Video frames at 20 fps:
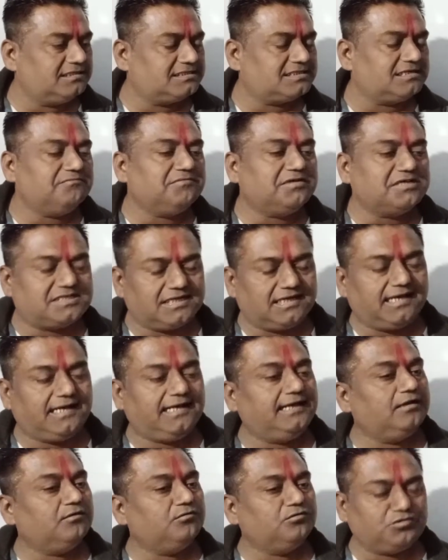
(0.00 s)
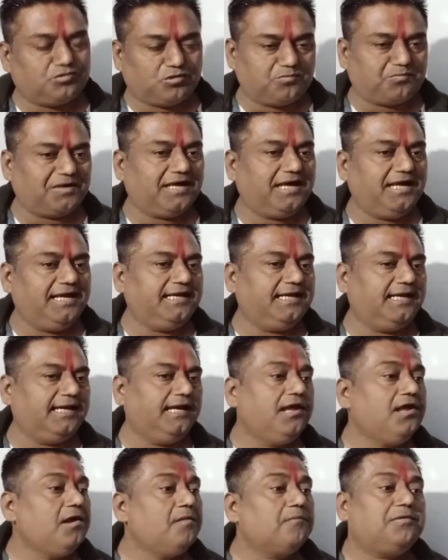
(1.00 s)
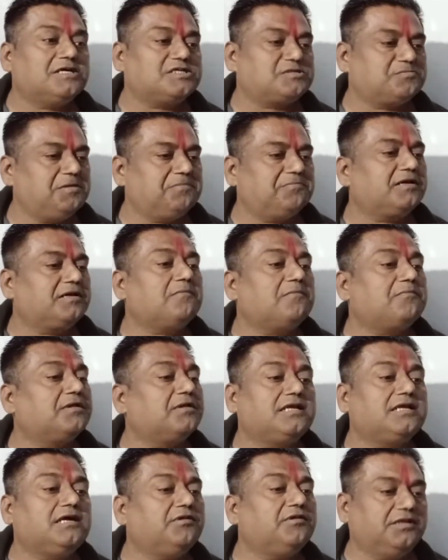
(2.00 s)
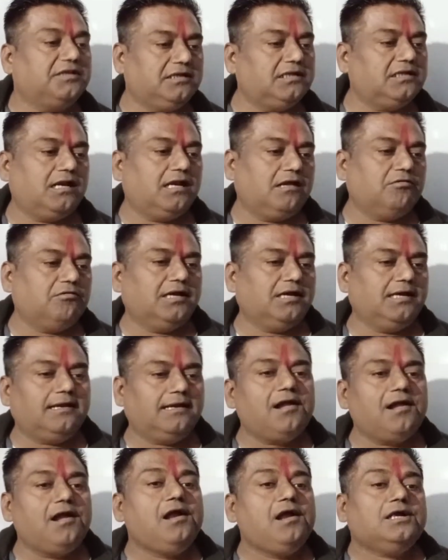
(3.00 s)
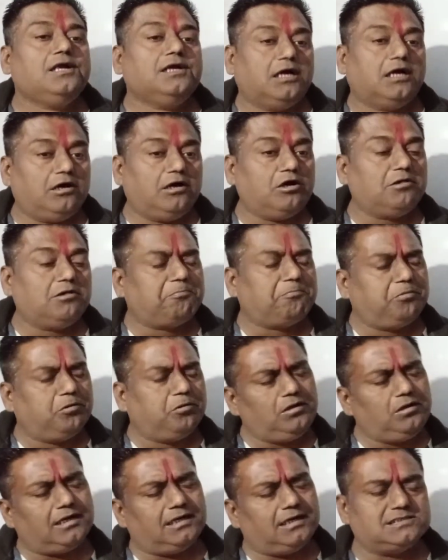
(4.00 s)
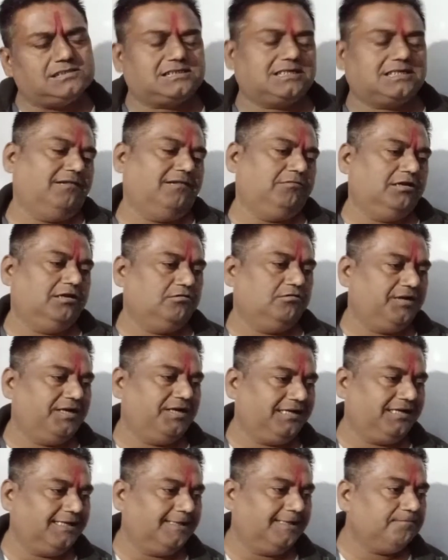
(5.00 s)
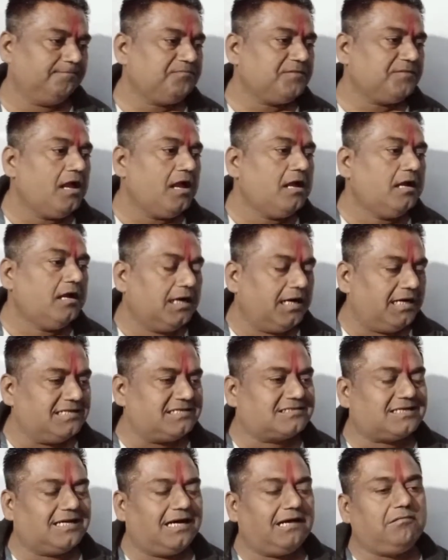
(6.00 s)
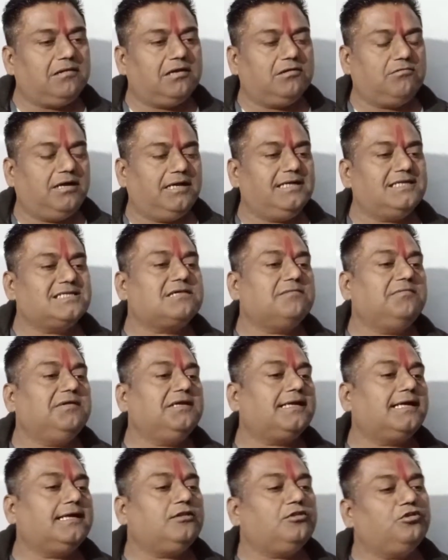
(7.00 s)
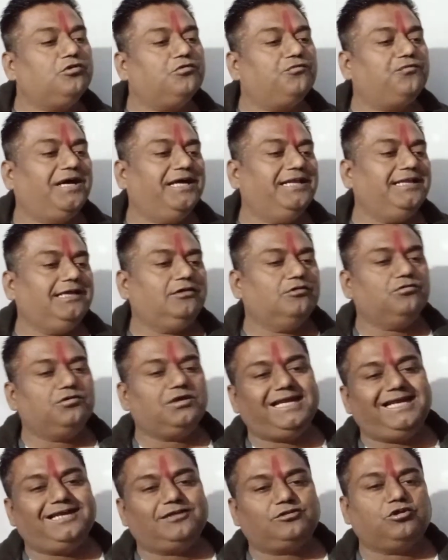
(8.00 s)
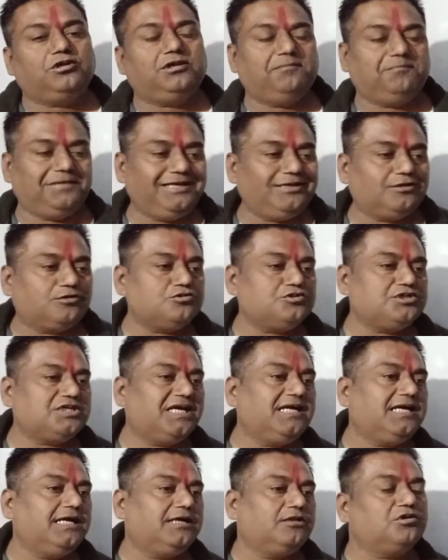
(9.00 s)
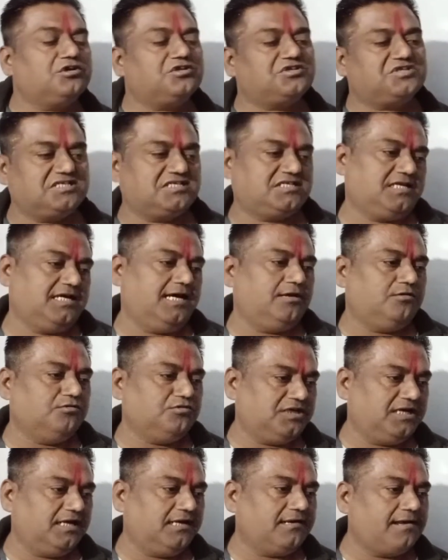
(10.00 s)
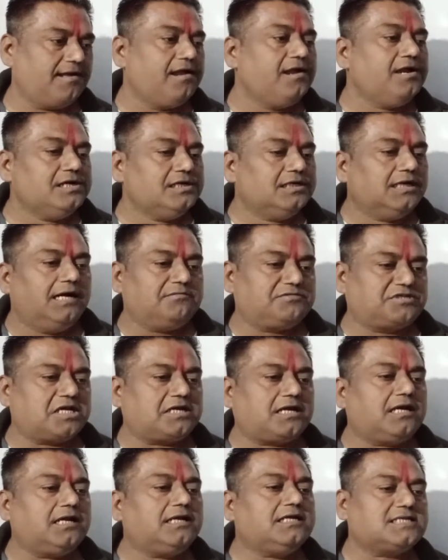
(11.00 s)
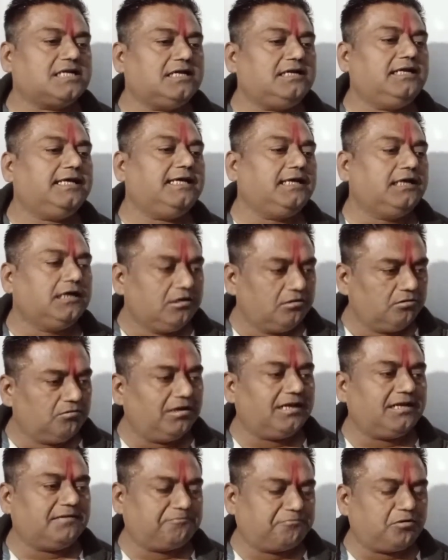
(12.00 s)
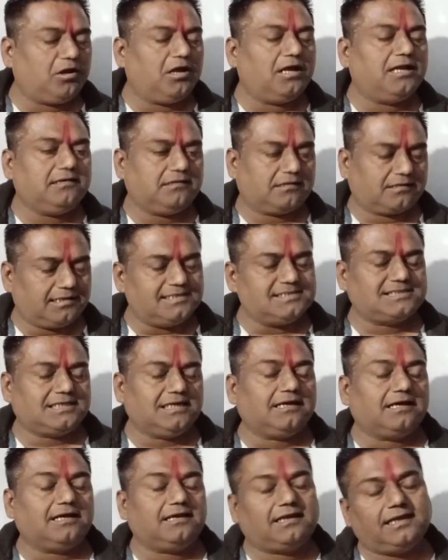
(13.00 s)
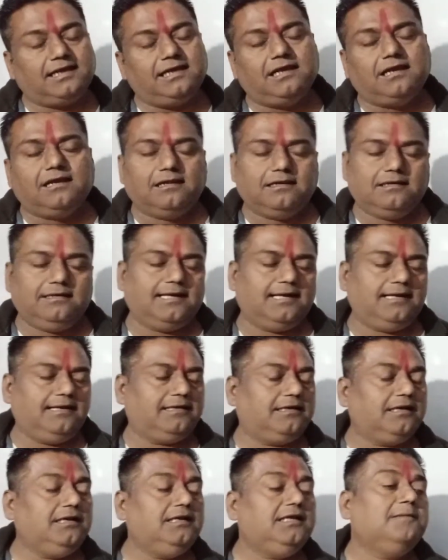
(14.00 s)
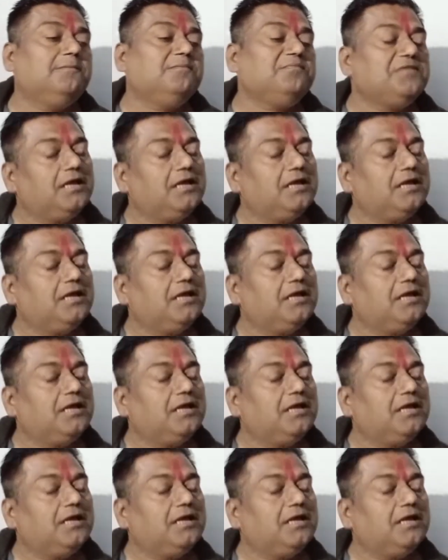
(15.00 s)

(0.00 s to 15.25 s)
लेसन बचे रहेंगे उनको पढ़ाएंगे फर्स्ट पेपर का प्रत्यावर्ती धारा वगैरह और फुल अनुसार लगवाएंगे अनुसार लगवाने से बेटा दो फायदे होंगे एक तो रिपीट हो जाएगा एक तो अच्छे से तैयार हो जाएगा हम सैटरडे संडे वाला प्लान कैंसिल करके डायरेक्टली